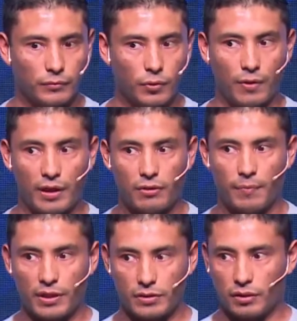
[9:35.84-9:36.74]
Nueve años
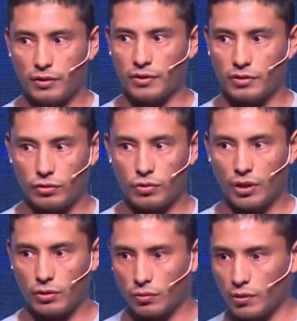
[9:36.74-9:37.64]
preso, de los 18
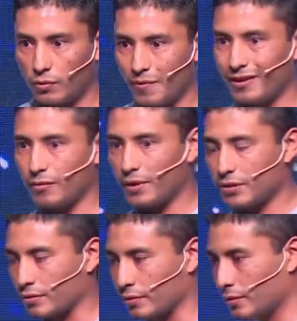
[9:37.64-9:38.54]
años estuve nueve años
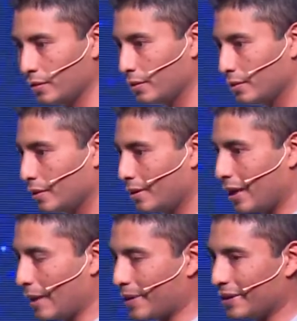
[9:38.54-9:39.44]
preso.
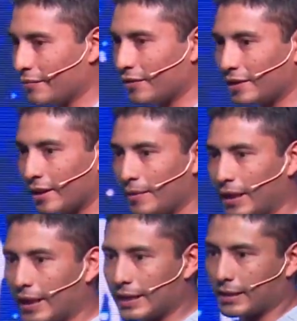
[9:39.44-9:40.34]
Aprendí a afeitarme en
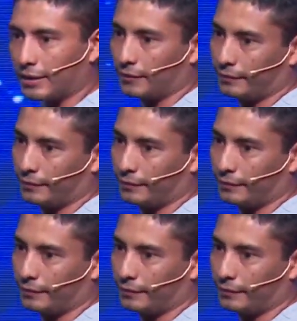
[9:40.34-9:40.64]
la cárcel.